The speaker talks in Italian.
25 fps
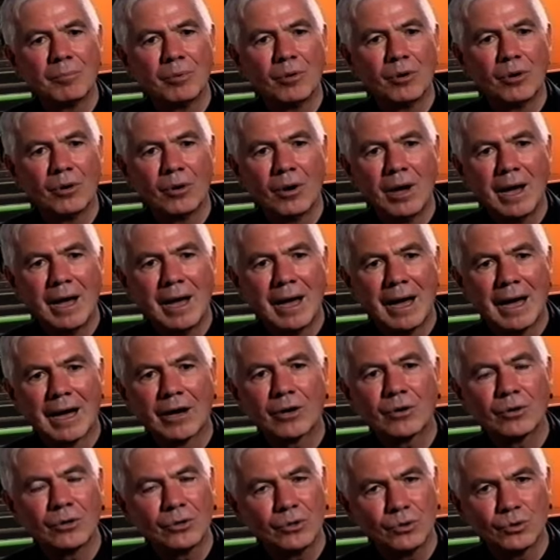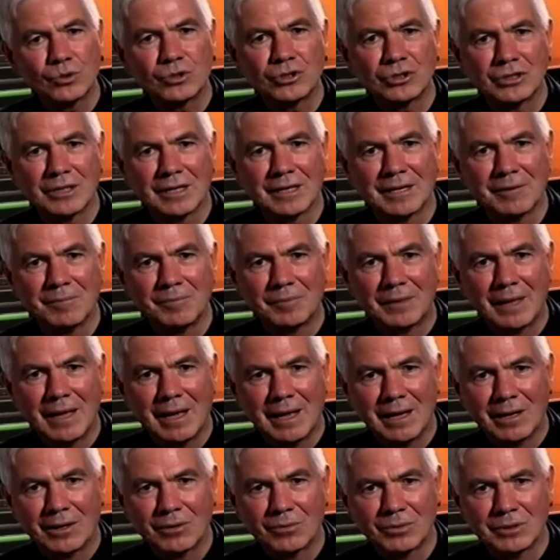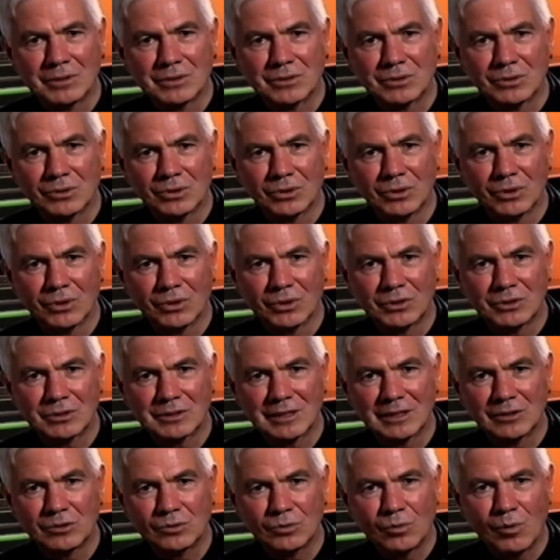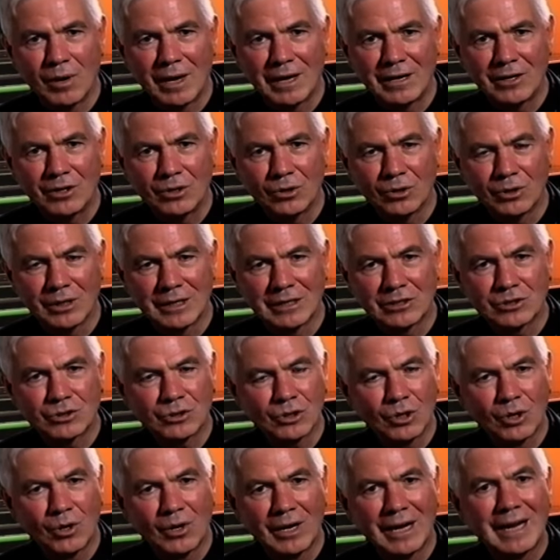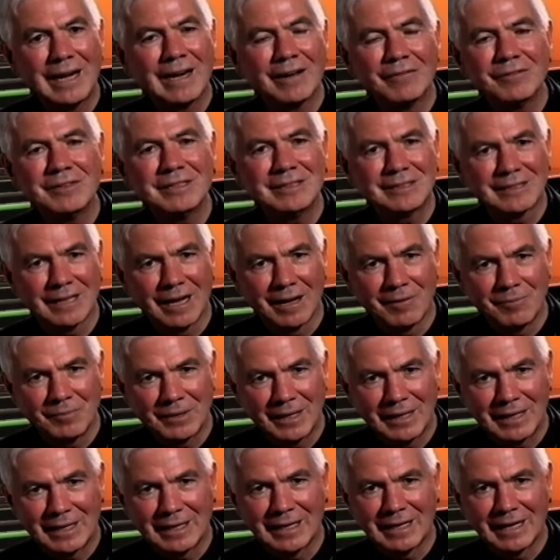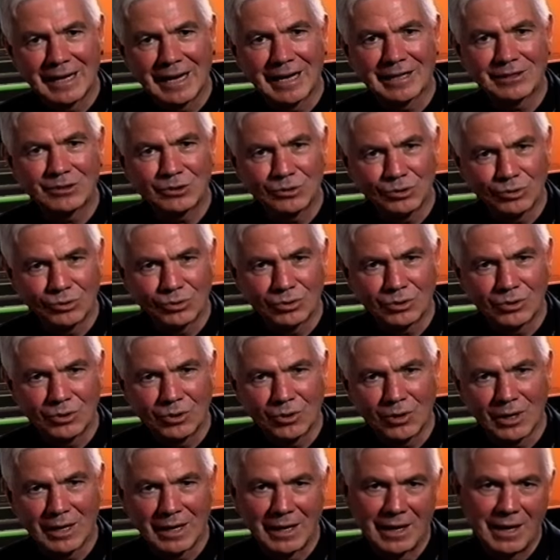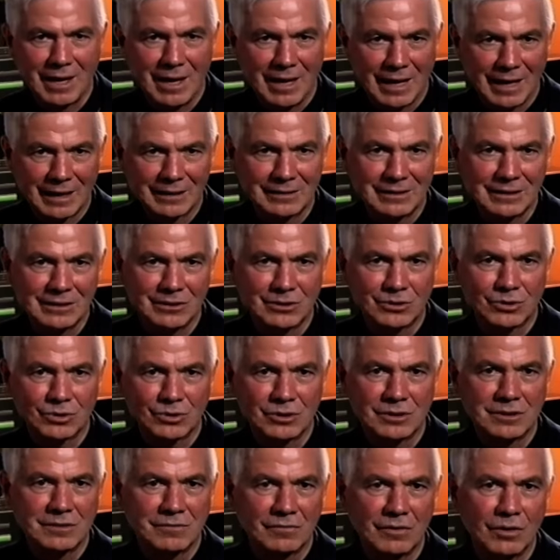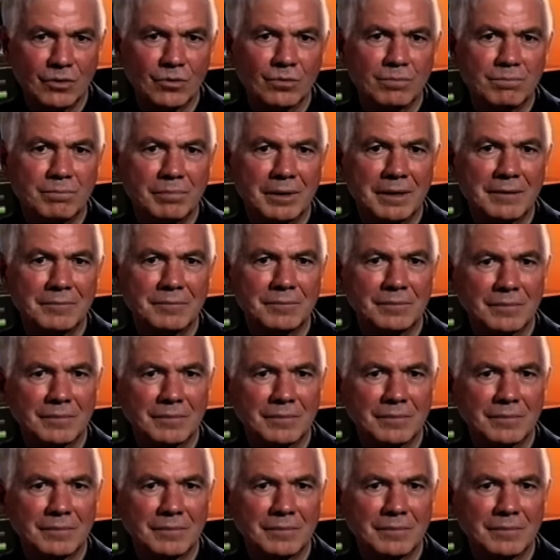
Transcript: un po' a conoscere questo santuario e ciò è la vita che attorno ad esso si sviluppa.